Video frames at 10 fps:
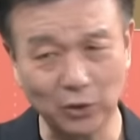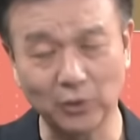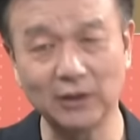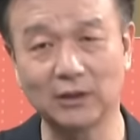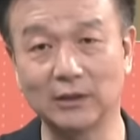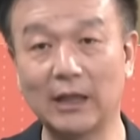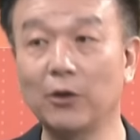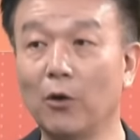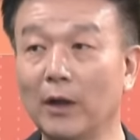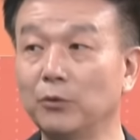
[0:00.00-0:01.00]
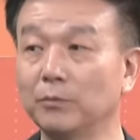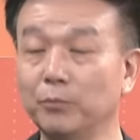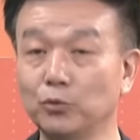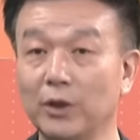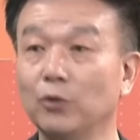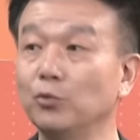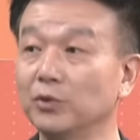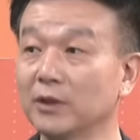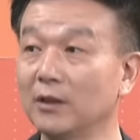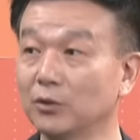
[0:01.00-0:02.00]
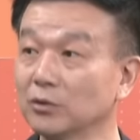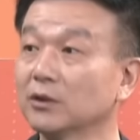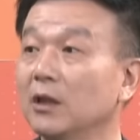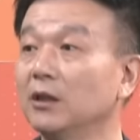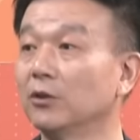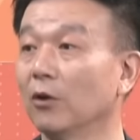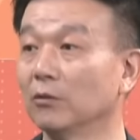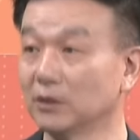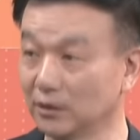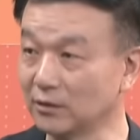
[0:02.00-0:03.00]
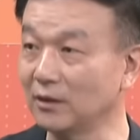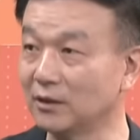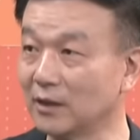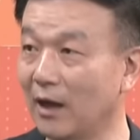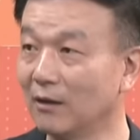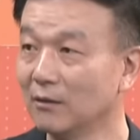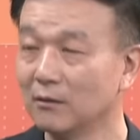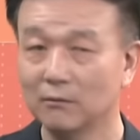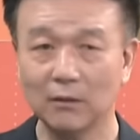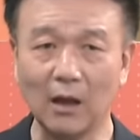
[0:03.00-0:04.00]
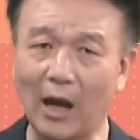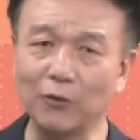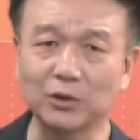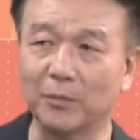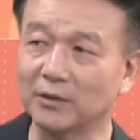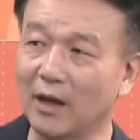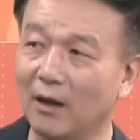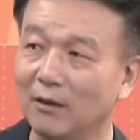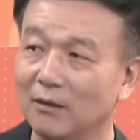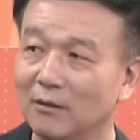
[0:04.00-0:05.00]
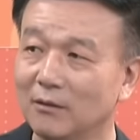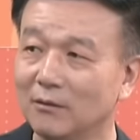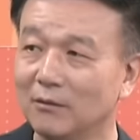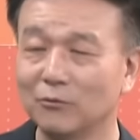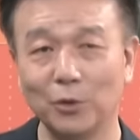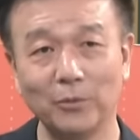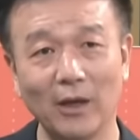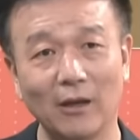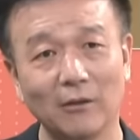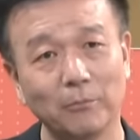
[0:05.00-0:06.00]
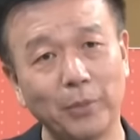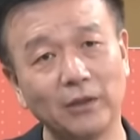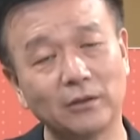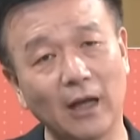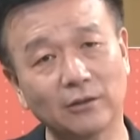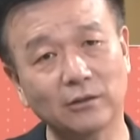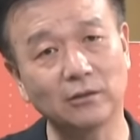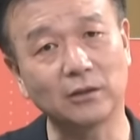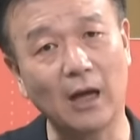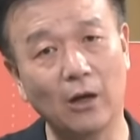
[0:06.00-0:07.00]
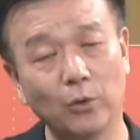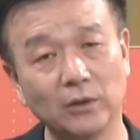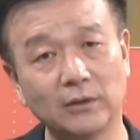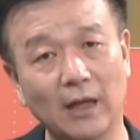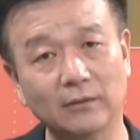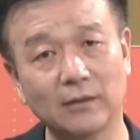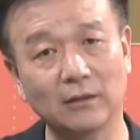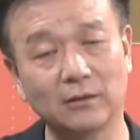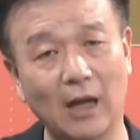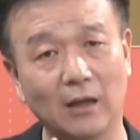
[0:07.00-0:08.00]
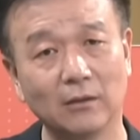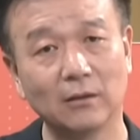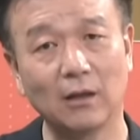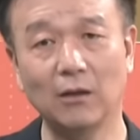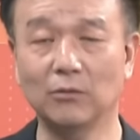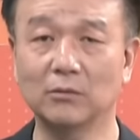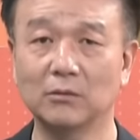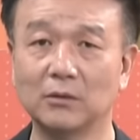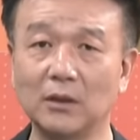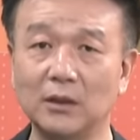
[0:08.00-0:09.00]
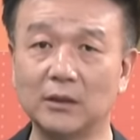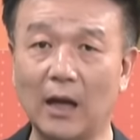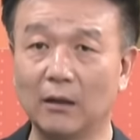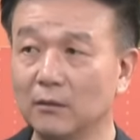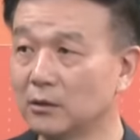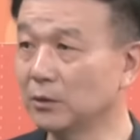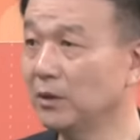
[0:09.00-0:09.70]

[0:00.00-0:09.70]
易请假，因为后来部队有女生的，就是生理痛，请生理假。那还有什么假？对不对？病假、事假、婚假、丧假，还有生理假。请问你